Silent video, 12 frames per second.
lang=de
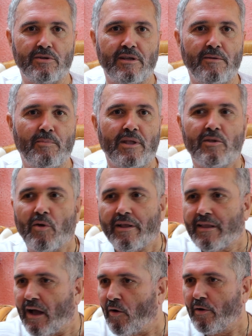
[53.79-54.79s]
Und ich bin
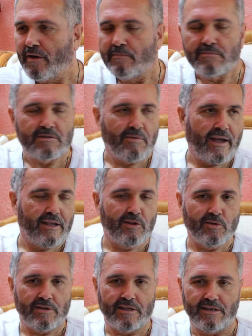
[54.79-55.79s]
dort auch im
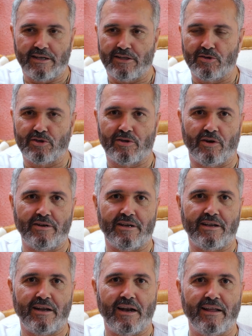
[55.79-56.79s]
zweiten oder dritten
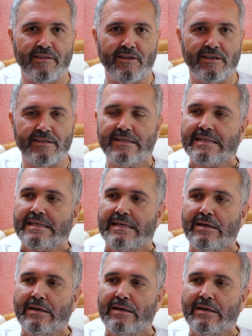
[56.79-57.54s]
Stock gelandet